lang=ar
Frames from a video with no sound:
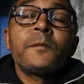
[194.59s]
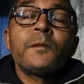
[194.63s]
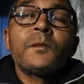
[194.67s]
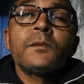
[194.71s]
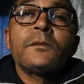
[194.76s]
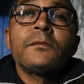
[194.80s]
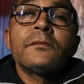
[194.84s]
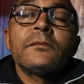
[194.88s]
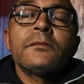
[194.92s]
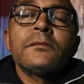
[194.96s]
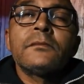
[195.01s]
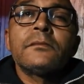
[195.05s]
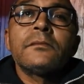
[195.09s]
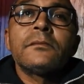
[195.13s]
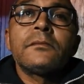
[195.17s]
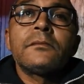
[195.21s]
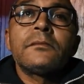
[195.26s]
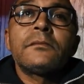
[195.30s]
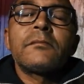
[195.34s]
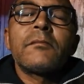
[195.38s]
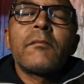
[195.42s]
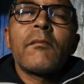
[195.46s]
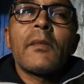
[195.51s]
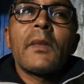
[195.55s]
الموقف
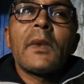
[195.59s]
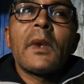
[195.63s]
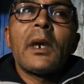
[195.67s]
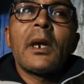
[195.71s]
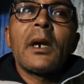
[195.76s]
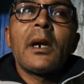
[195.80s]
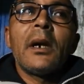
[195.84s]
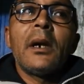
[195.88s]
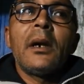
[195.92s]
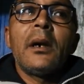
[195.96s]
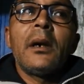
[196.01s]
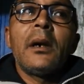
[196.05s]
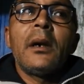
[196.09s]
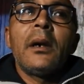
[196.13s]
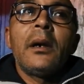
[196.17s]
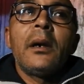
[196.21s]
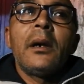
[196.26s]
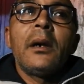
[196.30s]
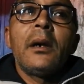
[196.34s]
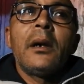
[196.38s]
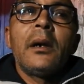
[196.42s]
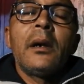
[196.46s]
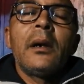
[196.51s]
ديال الاساتذه